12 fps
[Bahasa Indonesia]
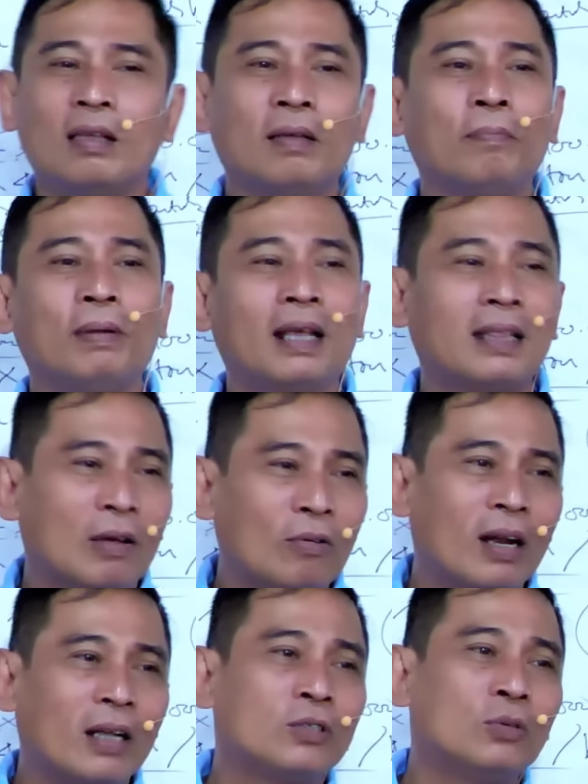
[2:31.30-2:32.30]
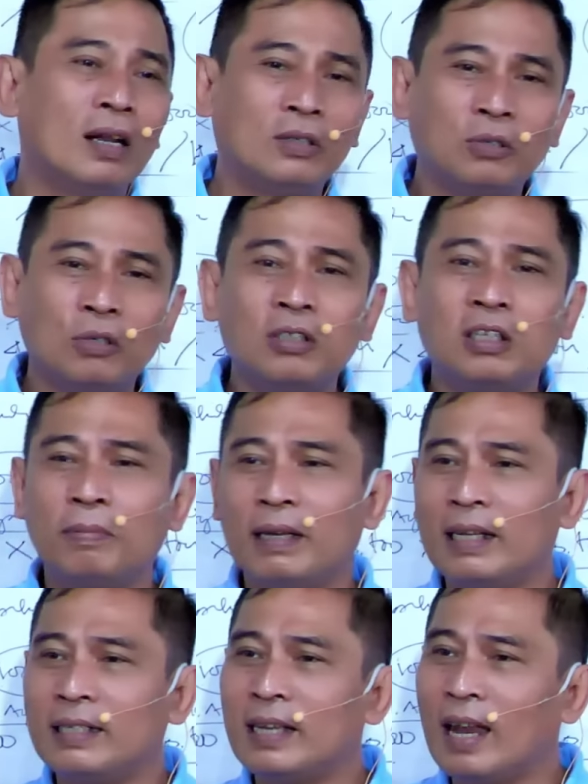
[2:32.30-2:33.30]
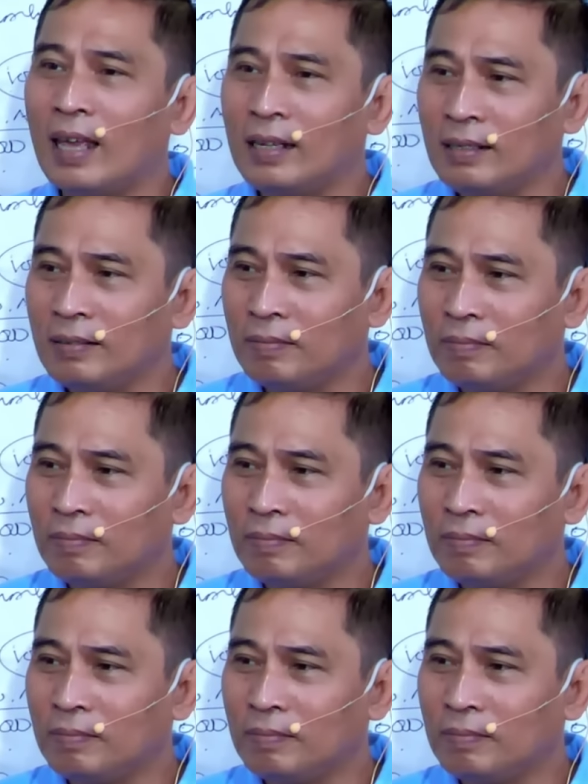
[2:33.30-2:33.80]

Pernah tahu orang jual jus di pinggir jalan?